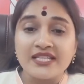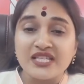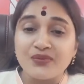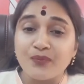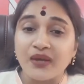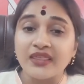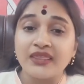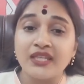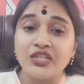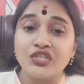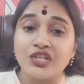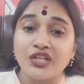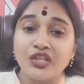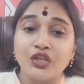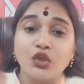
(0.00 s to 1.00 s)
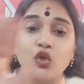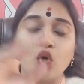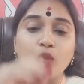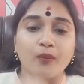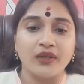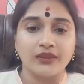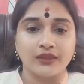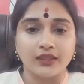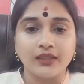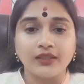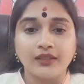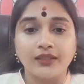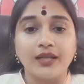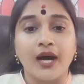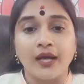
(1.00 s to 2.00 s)
స్పందించిన ఇంకో మంత్రి
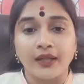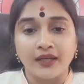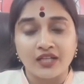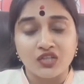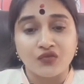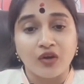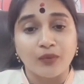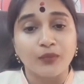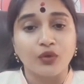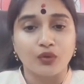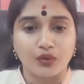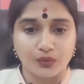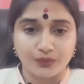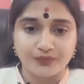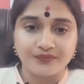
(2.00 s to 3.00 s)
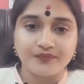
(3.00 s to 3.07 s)
నారాయణ స్వామి ఒకరు